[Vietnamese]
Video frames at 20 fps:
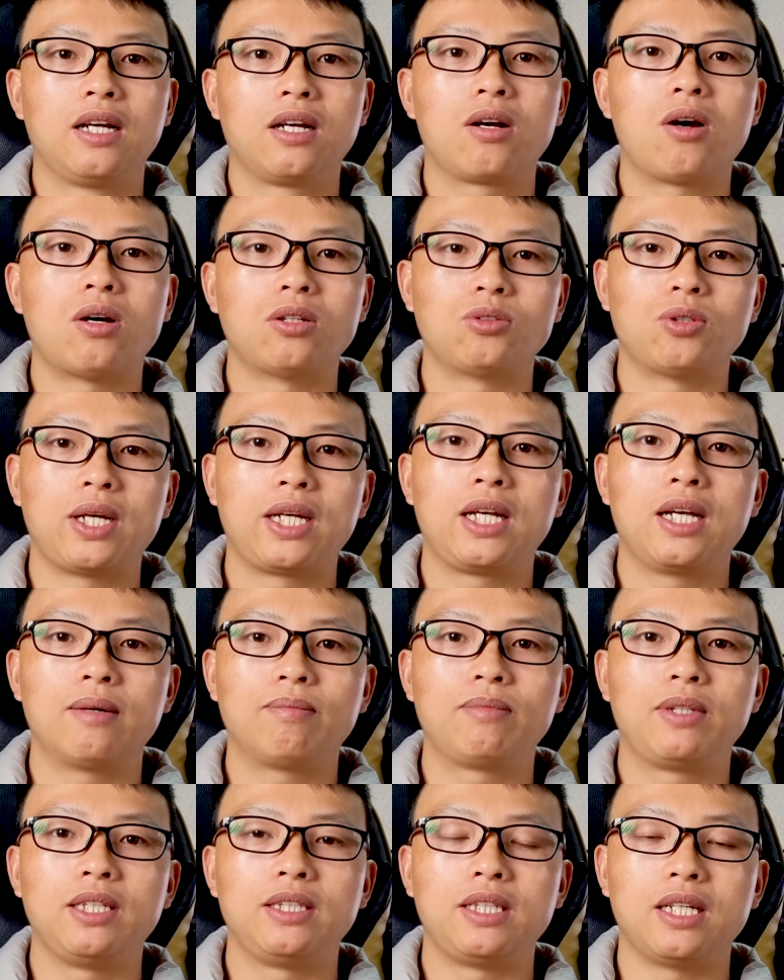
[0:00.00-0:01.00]
Còn doanh nghiệp
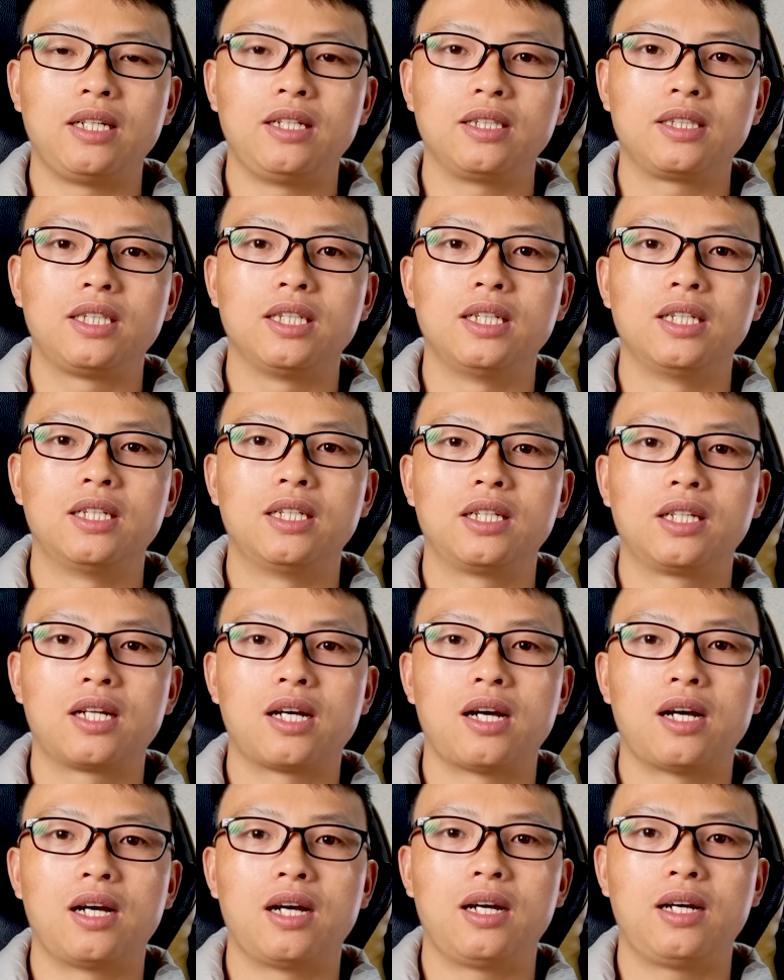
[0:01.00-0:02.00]
thì sẽ được trừ.
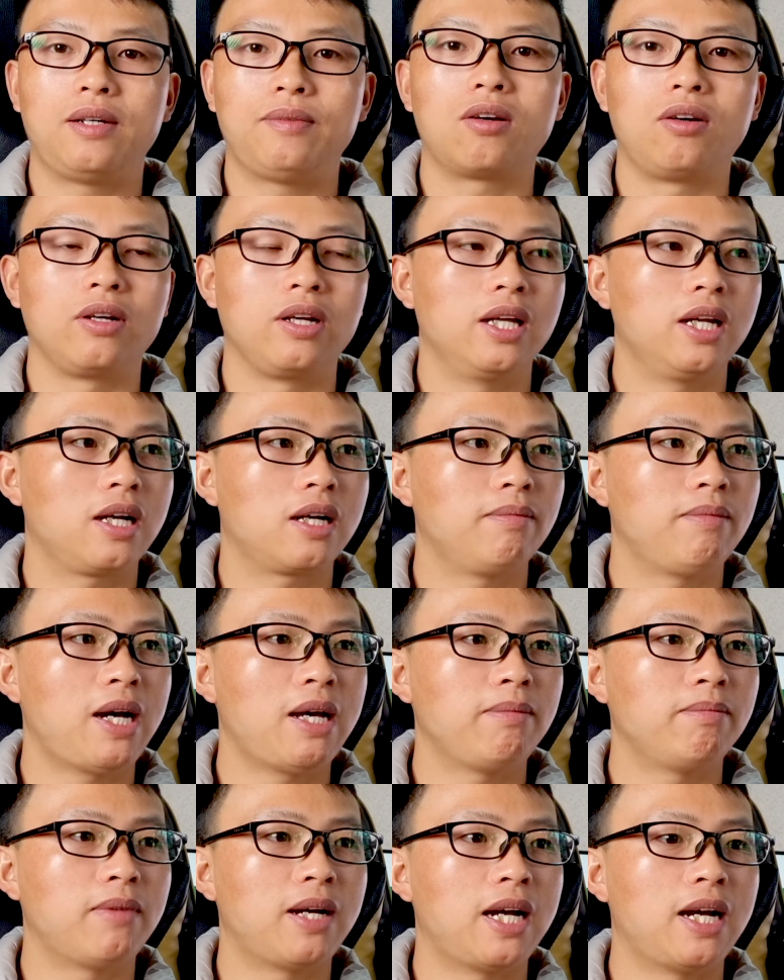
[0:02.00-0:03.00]
Đó, có nghĩa là các
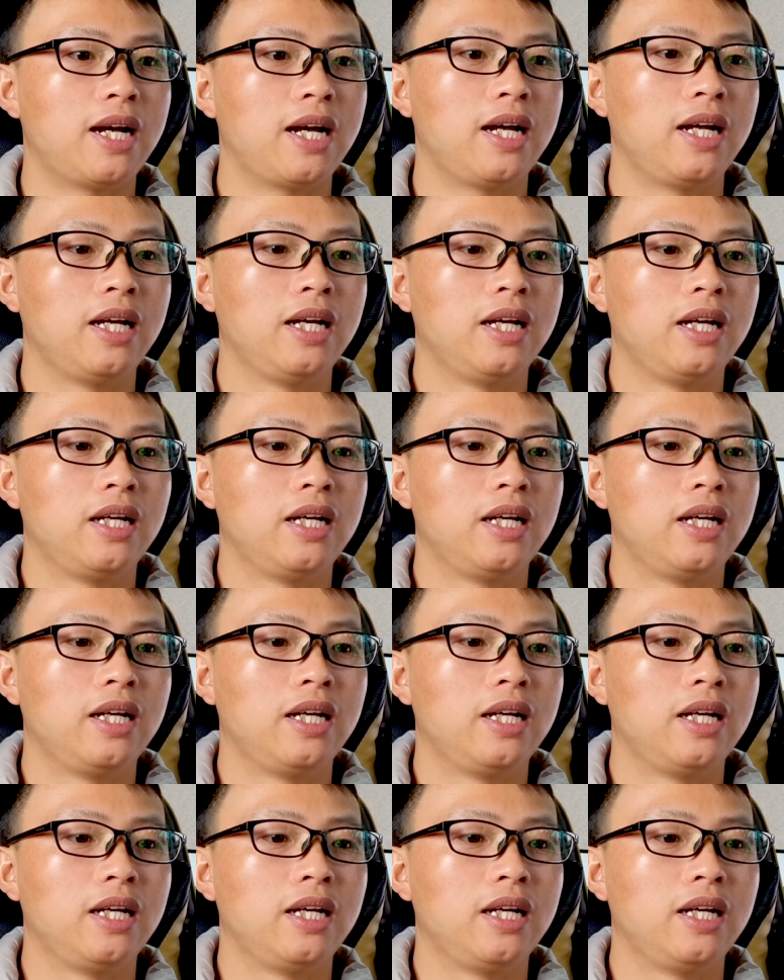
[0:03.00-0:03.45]
bạn mà